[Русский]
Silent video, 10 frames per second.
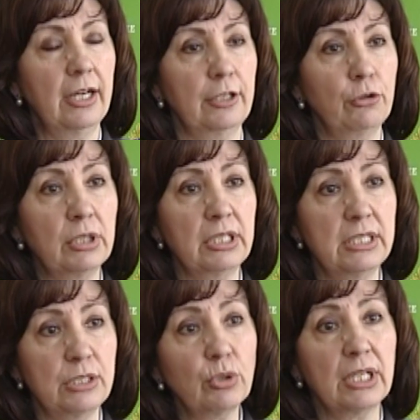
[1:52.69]
который
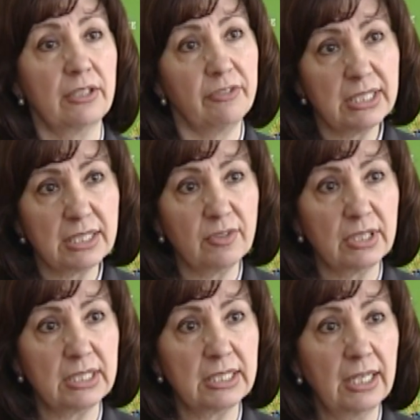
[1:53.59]
несет
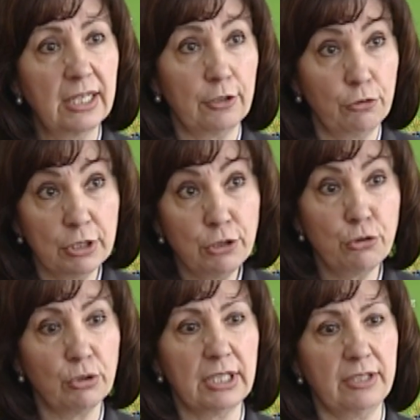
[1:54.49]
ответственность, который
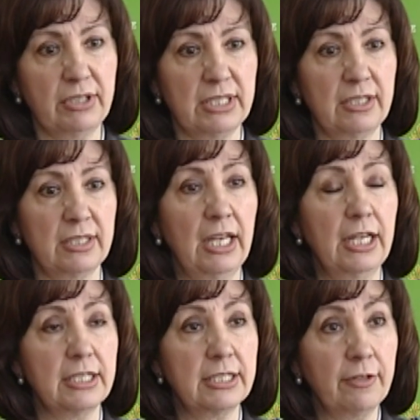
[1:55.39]
несет ответственность
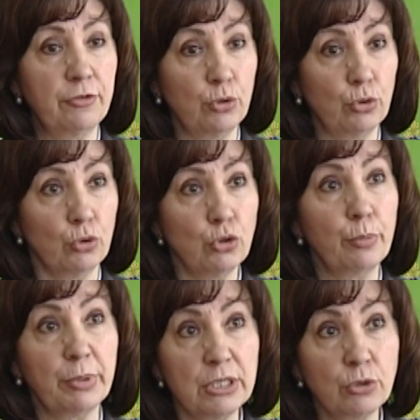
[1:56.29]
за все то,
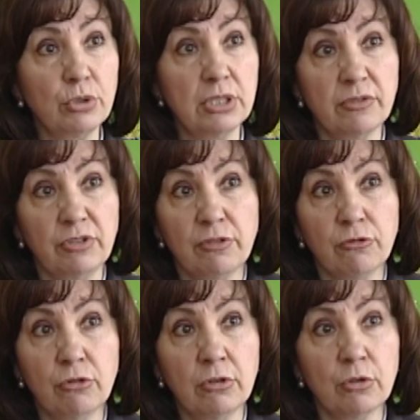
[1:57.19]
что происходит в
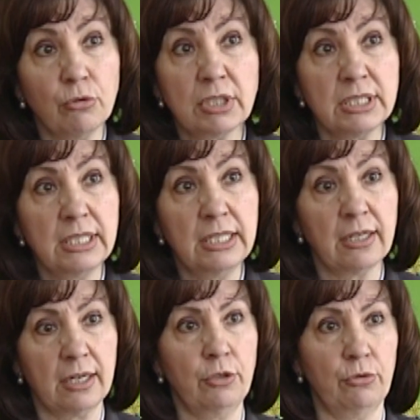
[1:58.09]
его городе или
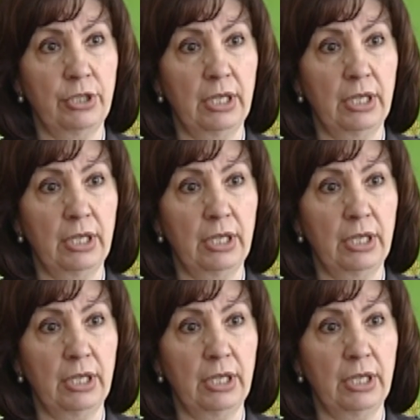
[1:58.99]
районе.